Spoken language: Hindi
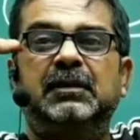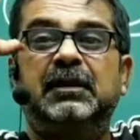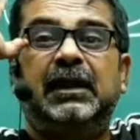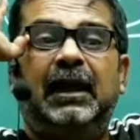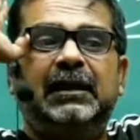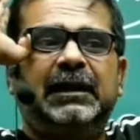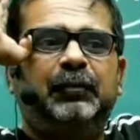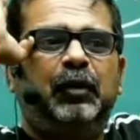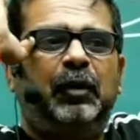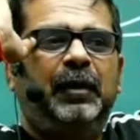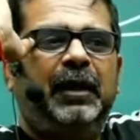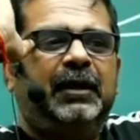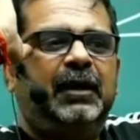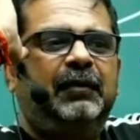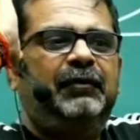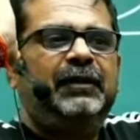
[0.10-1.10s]
जैसे आज आपको
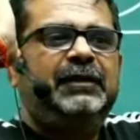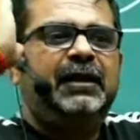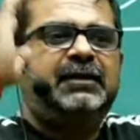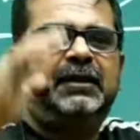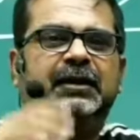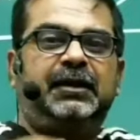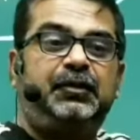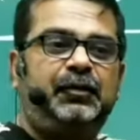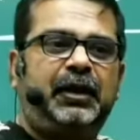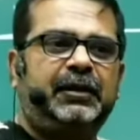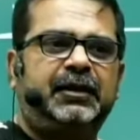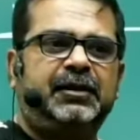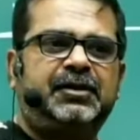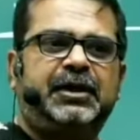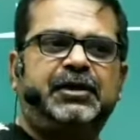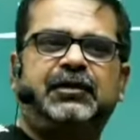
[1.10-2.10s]
अमेरिका का वीजा चाहिए
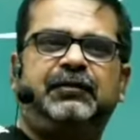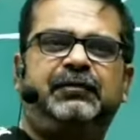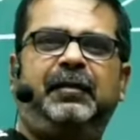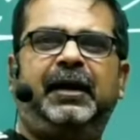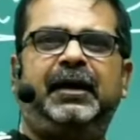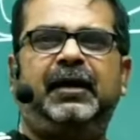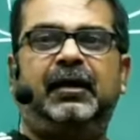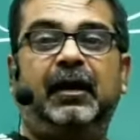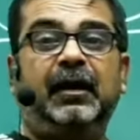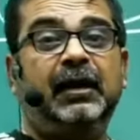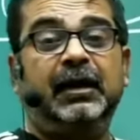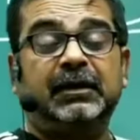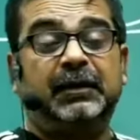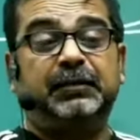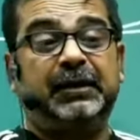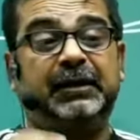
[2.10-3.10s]
यूनाइटेड स्टेट्स ऑफ अमेरिका का
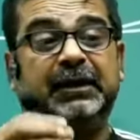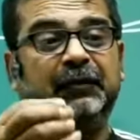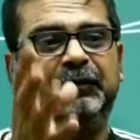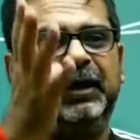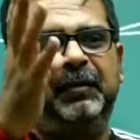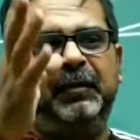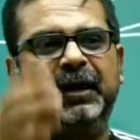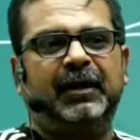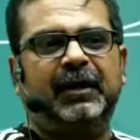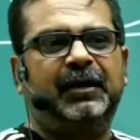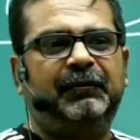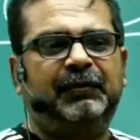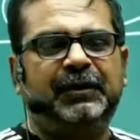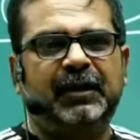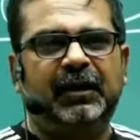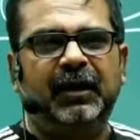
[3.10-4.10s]
सबसे टफ है अमेरिका
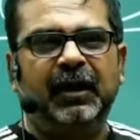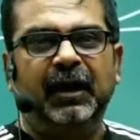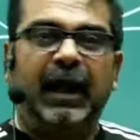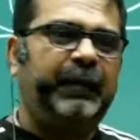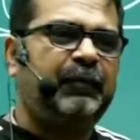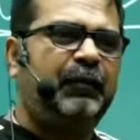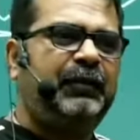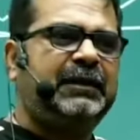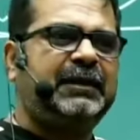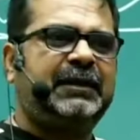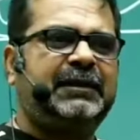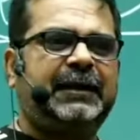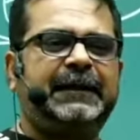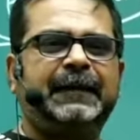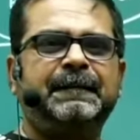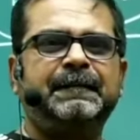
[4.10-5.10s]
का वीजा आपको
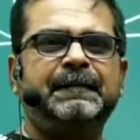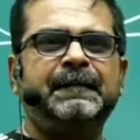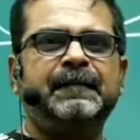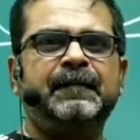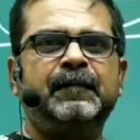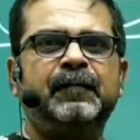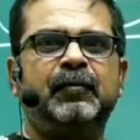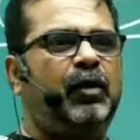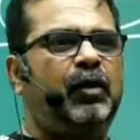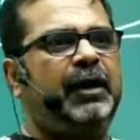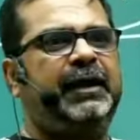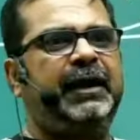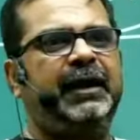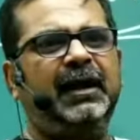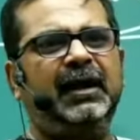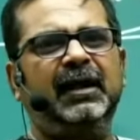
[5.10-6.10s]
वीजा चाहिए
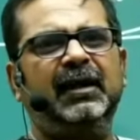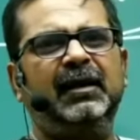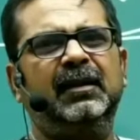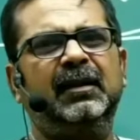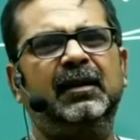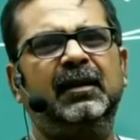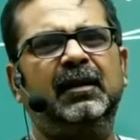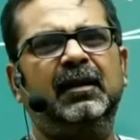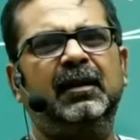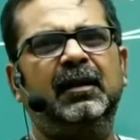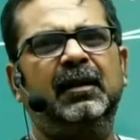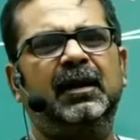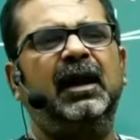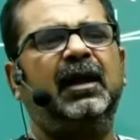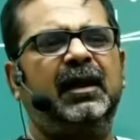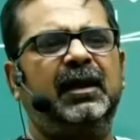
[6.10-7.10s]
बोले ठीक है
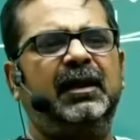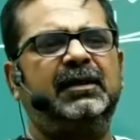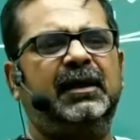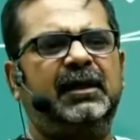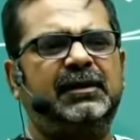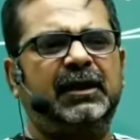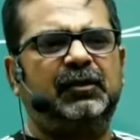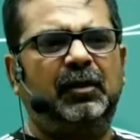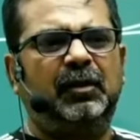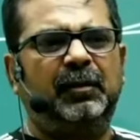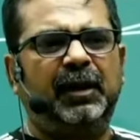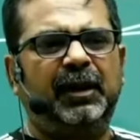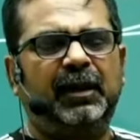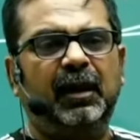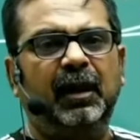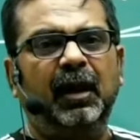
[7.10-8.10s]
क्या करने जाना चाहते हो
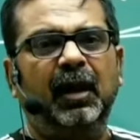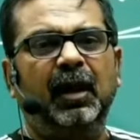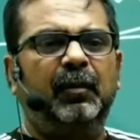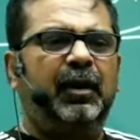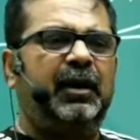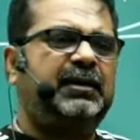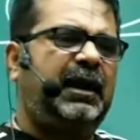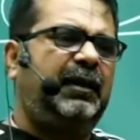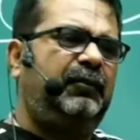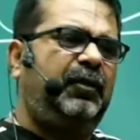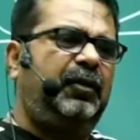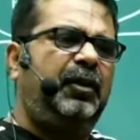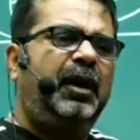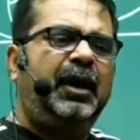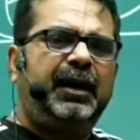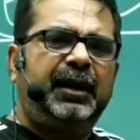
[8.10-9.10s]
अमेरिका बोले साहब
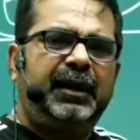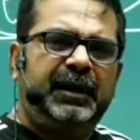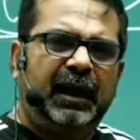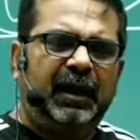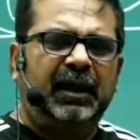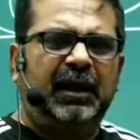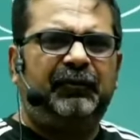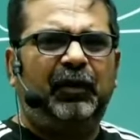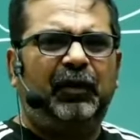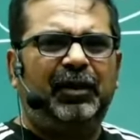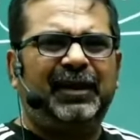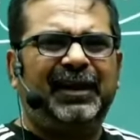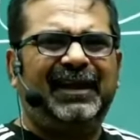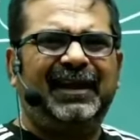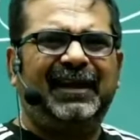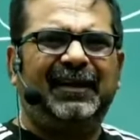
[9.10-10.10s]
वो नियाग्रा
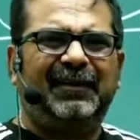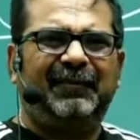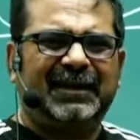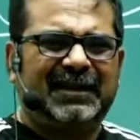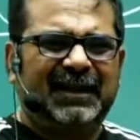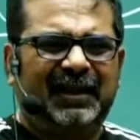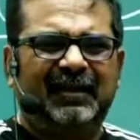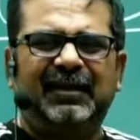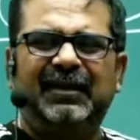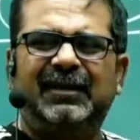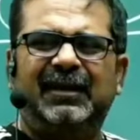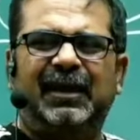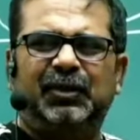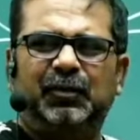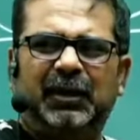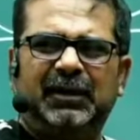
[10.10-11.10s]
फॉल देखेंगे मत जा
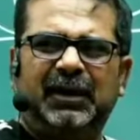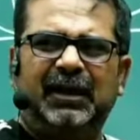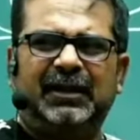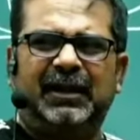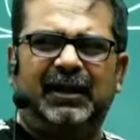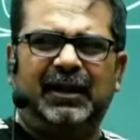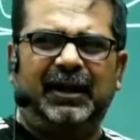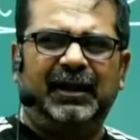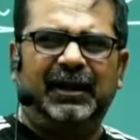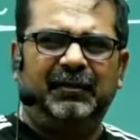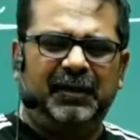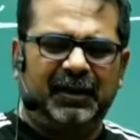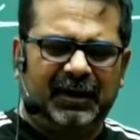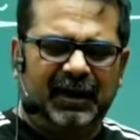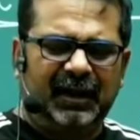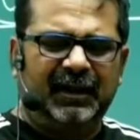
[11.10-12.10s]
यहां धुआधार देख ले इंडिया
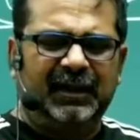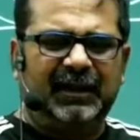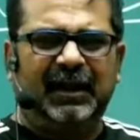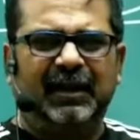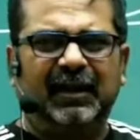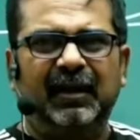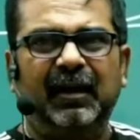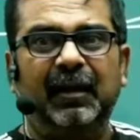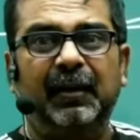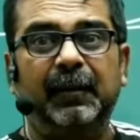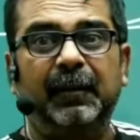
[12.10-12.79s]
में क्या करने जाएगा